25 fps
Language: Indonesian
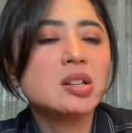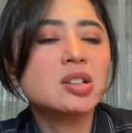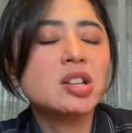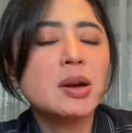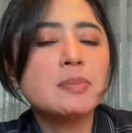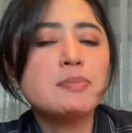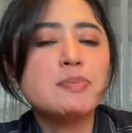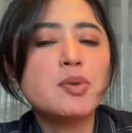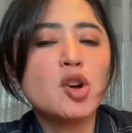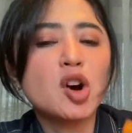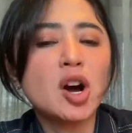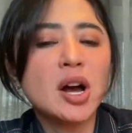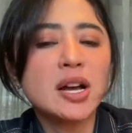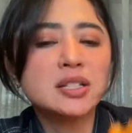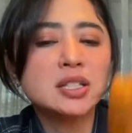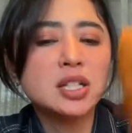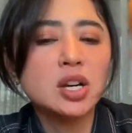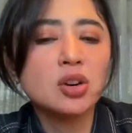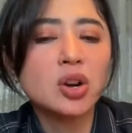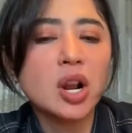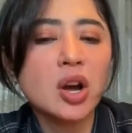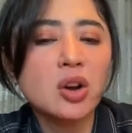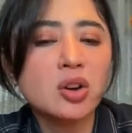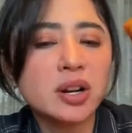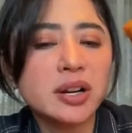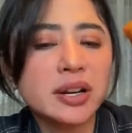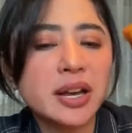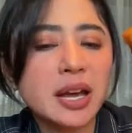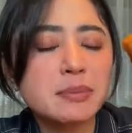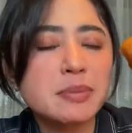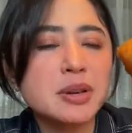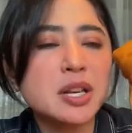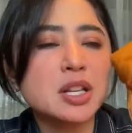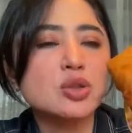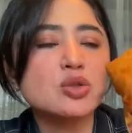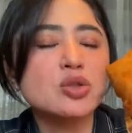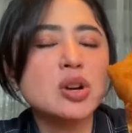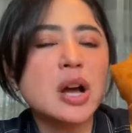kita blok aja orang-orang
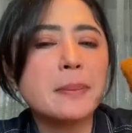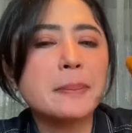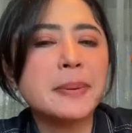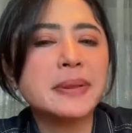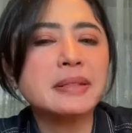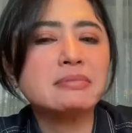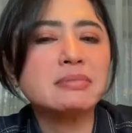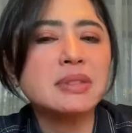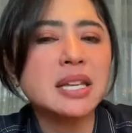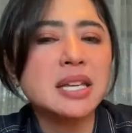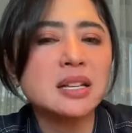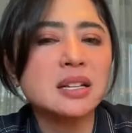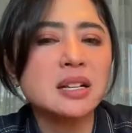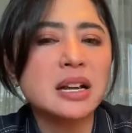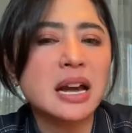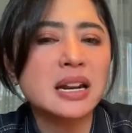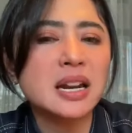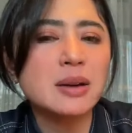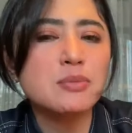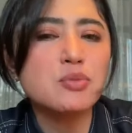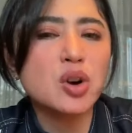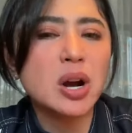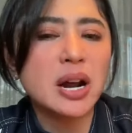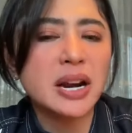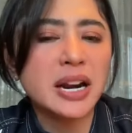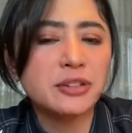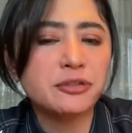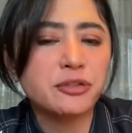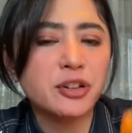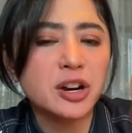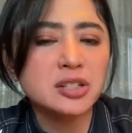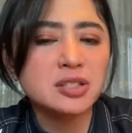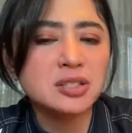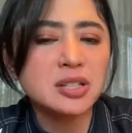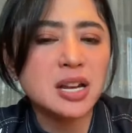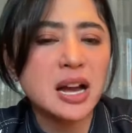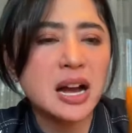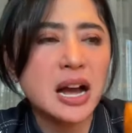kayak begitu nggak penting karena bukan
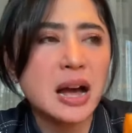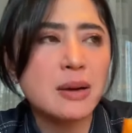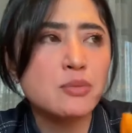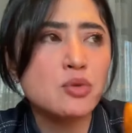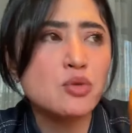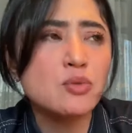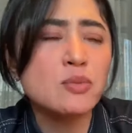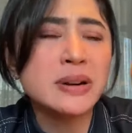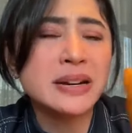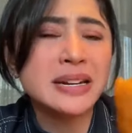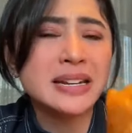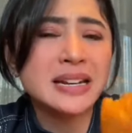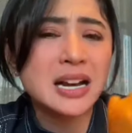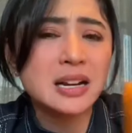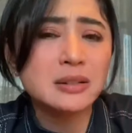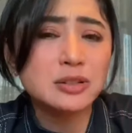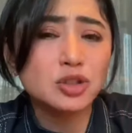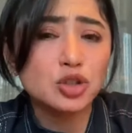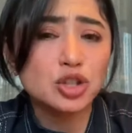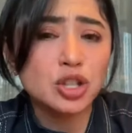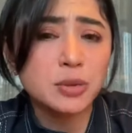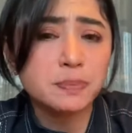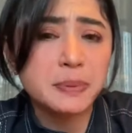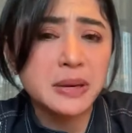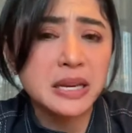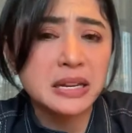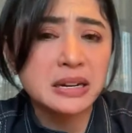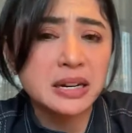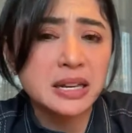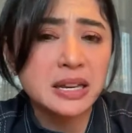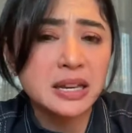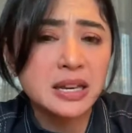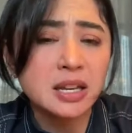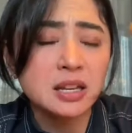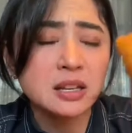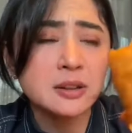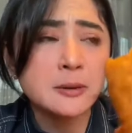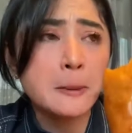levelnya kamu mendingan cuci
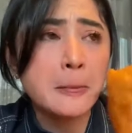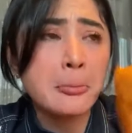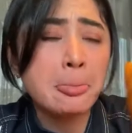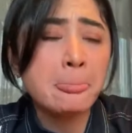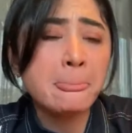piring